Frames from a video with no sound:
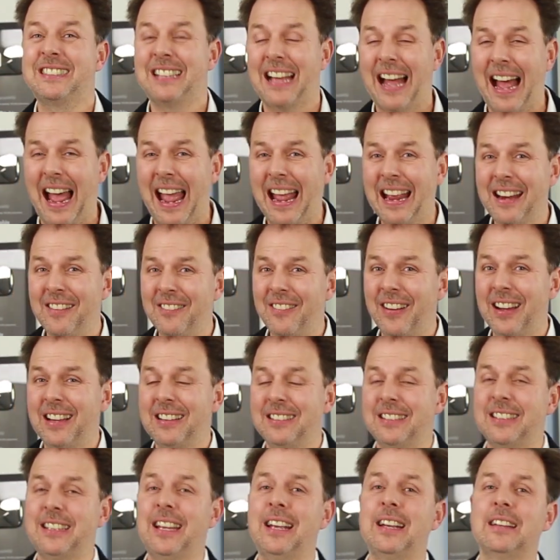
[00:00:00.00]

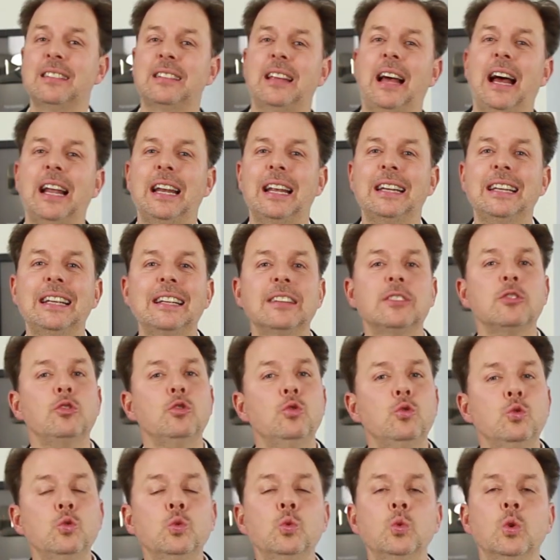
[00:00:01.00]
Teilweise ging es allerdings
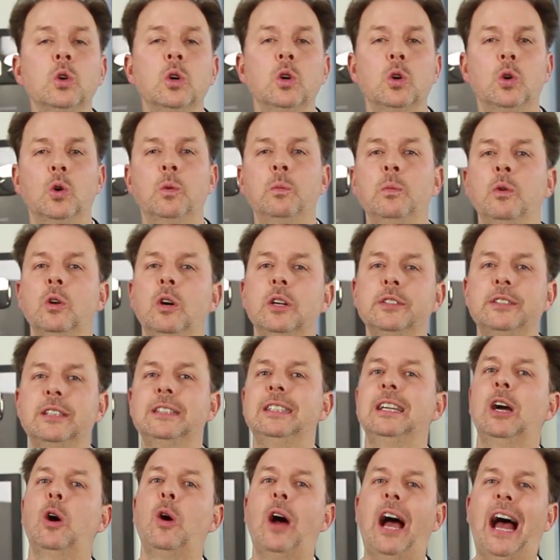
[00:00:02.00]
nur um Leute,
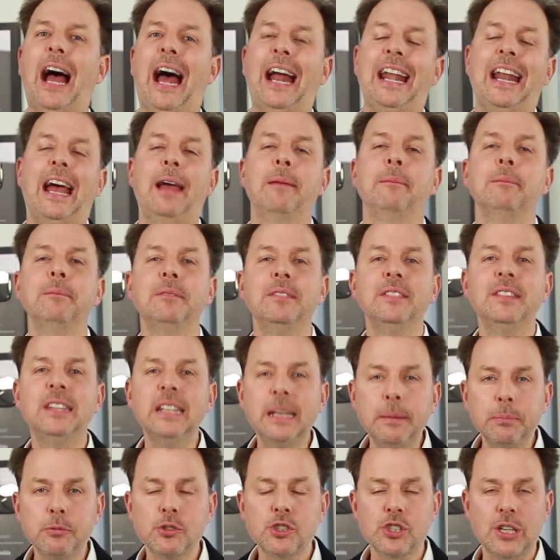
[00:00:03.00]
die auch an einem
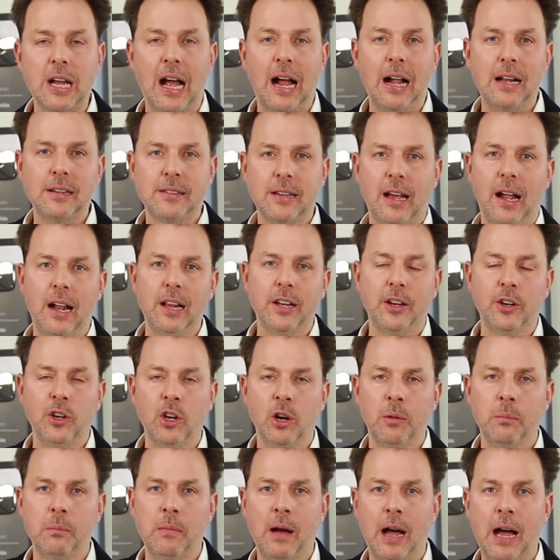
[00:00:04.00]
Diebstahl
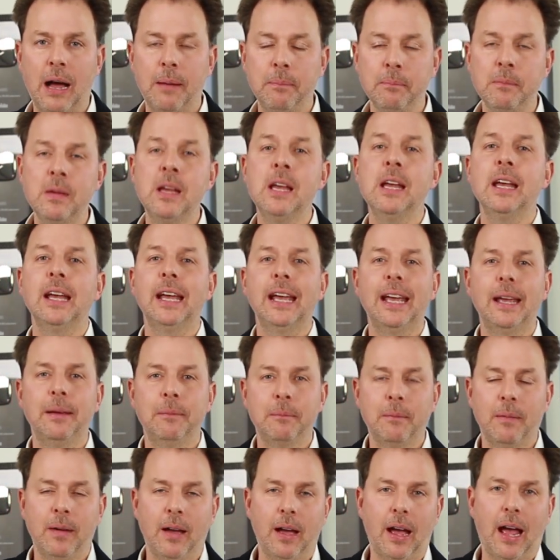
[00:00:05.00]
teilgenommen haben
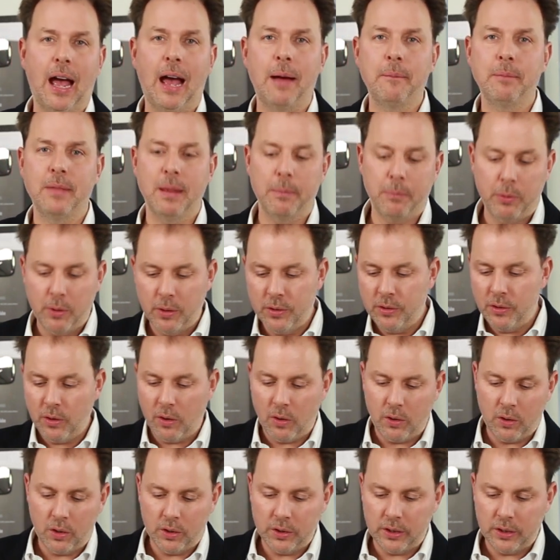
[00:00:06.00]
im Rahmen der Plünderung.